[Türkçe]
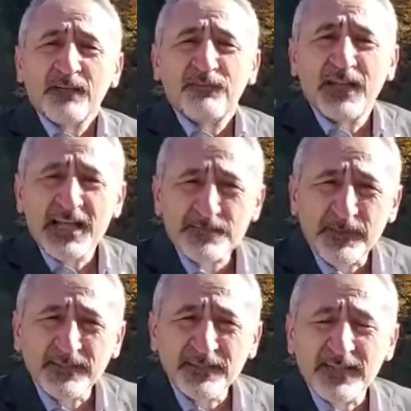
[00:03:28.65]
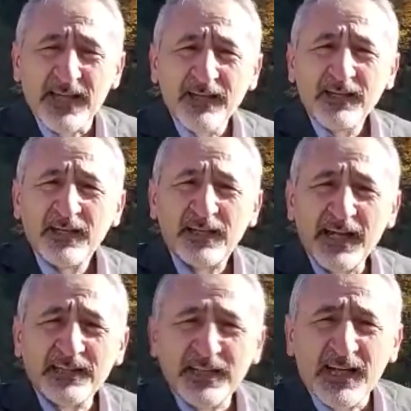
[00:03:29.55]
Finansmanının da
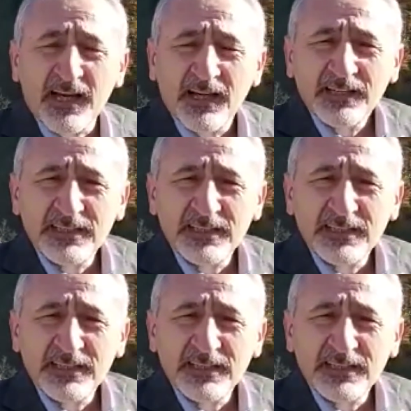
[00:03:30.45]
kayıtlara